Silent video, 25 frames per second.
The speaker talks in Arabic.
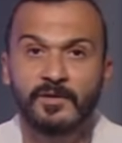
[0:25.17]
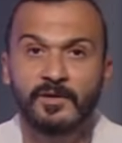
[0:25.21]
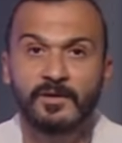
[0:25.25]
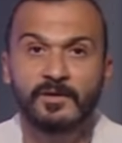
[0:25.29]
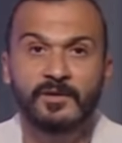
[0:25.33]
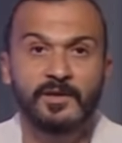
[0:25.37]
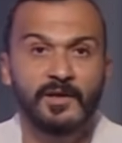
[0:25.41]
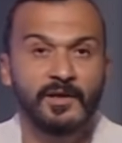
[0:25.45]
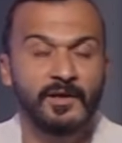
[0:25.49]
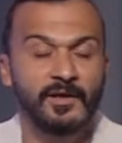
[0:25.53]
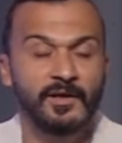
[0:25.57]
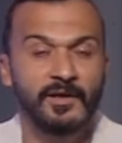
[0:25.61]

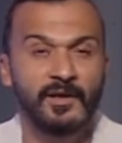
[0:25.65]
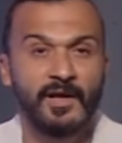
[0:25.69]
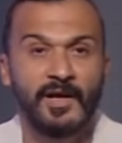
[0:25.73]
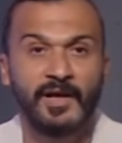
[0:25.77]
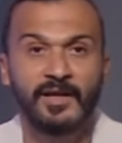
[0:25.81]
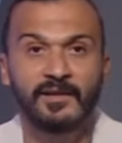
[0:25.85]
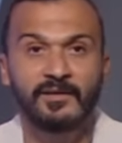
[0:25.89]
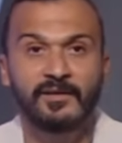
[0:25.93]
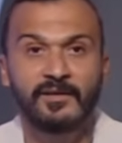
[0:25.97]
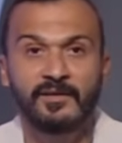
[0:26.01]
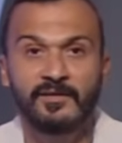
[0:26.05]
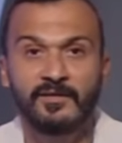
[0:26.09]
انت
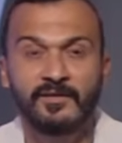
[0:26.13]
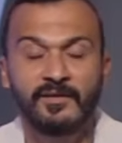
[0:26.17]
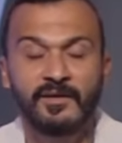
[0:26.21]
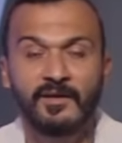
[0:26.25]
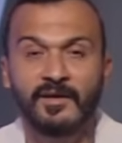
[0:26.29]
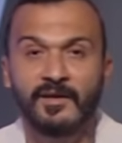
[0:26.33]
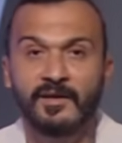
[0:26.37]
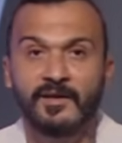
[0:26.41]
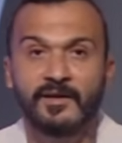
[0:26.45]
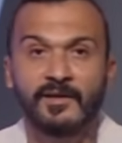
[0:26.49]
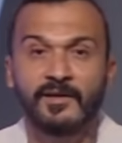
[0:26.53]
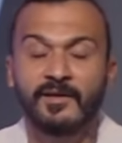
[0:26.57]
لحد
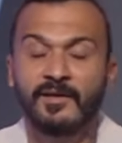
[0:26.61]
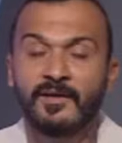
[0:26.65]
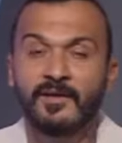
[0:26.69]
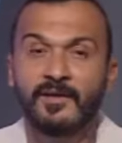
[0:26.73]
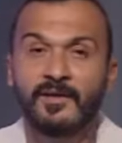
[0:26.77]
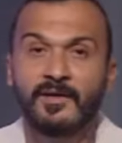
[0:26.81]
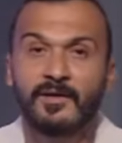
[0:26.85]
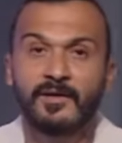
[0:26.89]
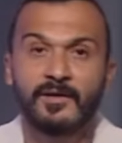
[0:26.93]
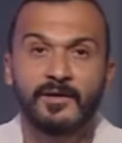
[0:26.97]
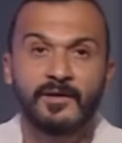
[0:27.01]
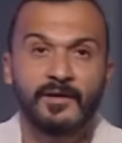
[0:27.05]
الدقيقه
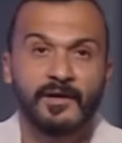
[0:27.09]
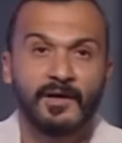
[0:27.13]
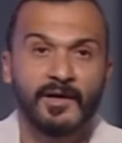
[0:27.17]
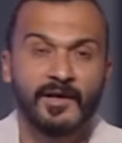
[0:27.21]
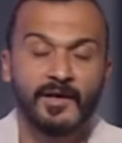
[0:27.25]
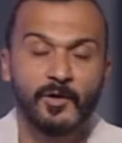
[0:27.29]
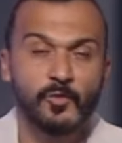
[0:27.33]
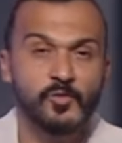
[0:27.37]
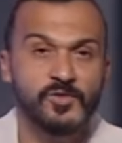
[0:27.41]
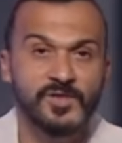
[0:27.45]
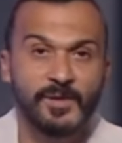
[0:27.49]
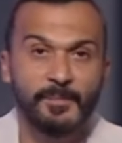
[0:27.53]

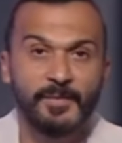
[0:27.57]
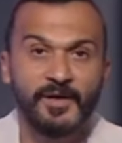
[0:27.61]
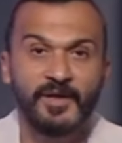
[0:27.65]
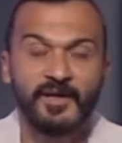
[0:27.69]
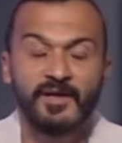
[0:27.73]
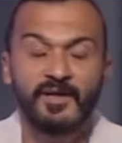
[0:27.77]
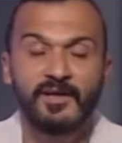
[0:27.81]
حاجه و70